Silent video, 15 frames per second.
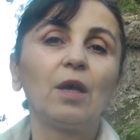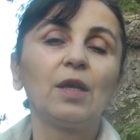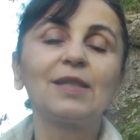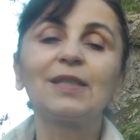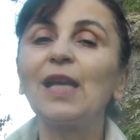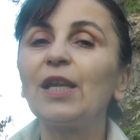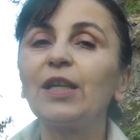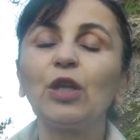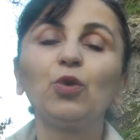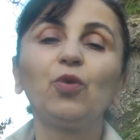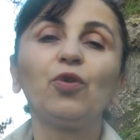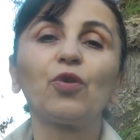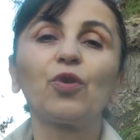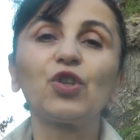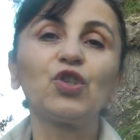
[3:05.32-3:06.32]
Celles qui
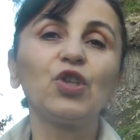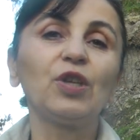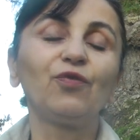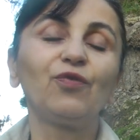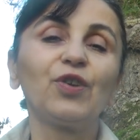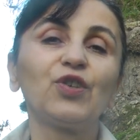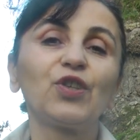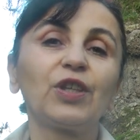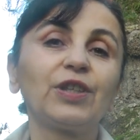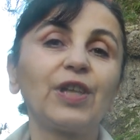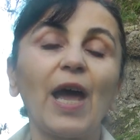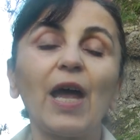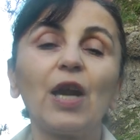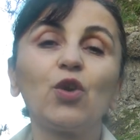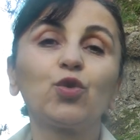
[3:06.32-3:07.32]
d'origine
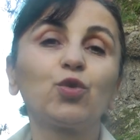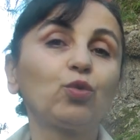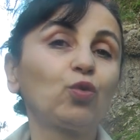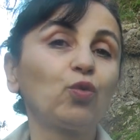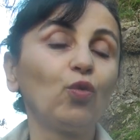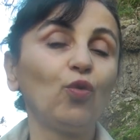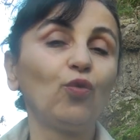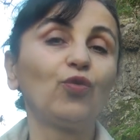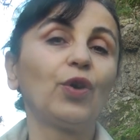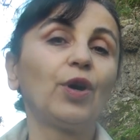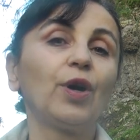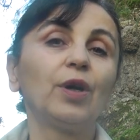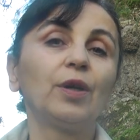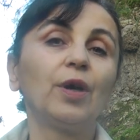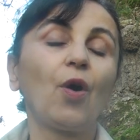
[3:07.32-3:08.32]
végétale se
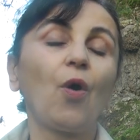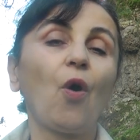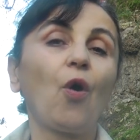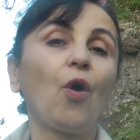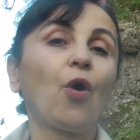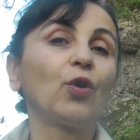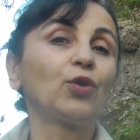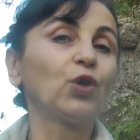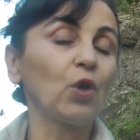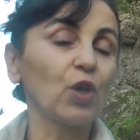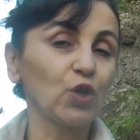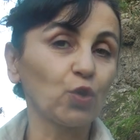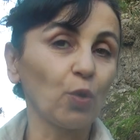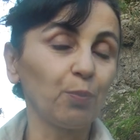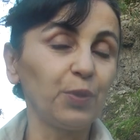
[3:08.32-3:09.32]
trouvent euh, dans
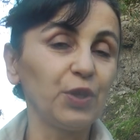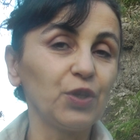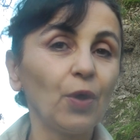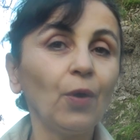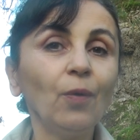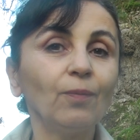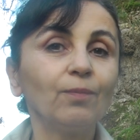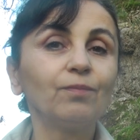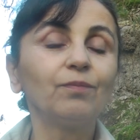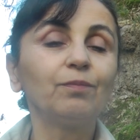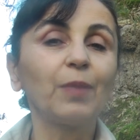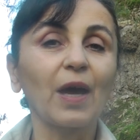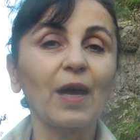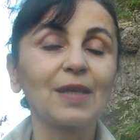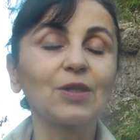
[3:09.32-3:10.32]
les champignons,
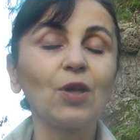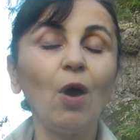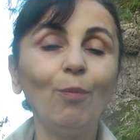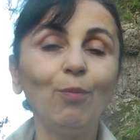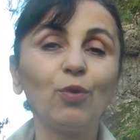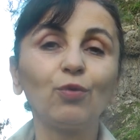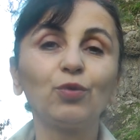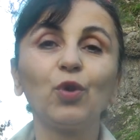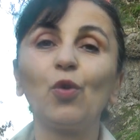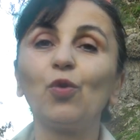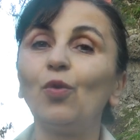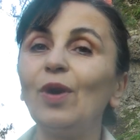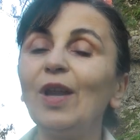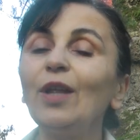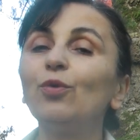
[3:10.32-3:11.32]
par exemple dans
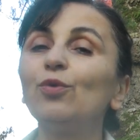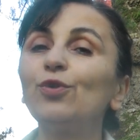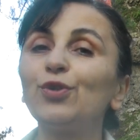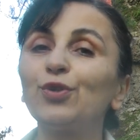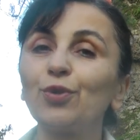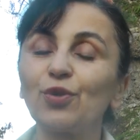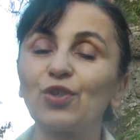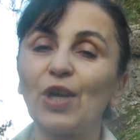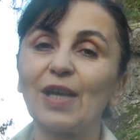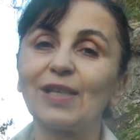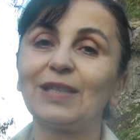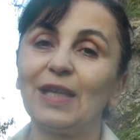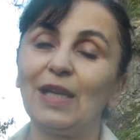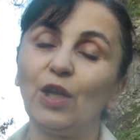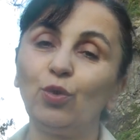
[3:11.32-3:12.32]
le lait de soja.
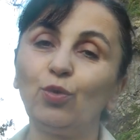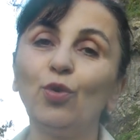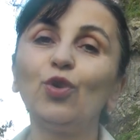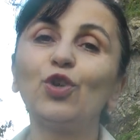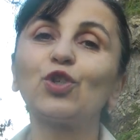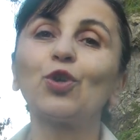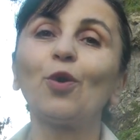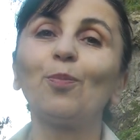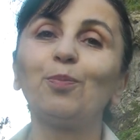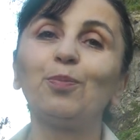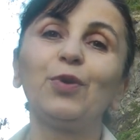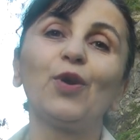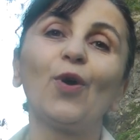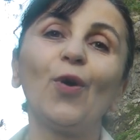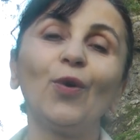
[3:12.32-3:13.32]
C'est les deux
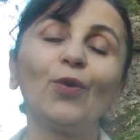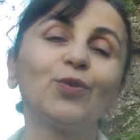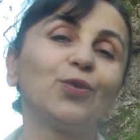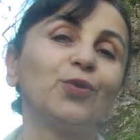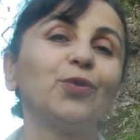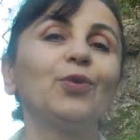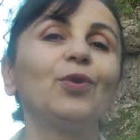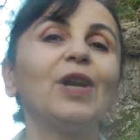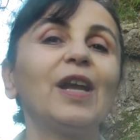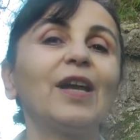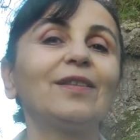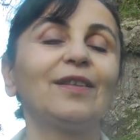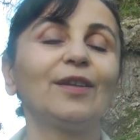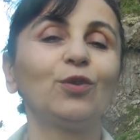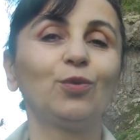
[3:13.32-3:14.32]
champignons de
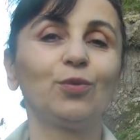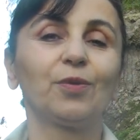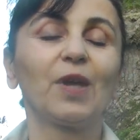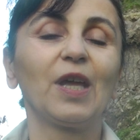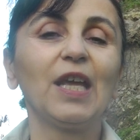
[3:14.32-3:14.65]
la D2.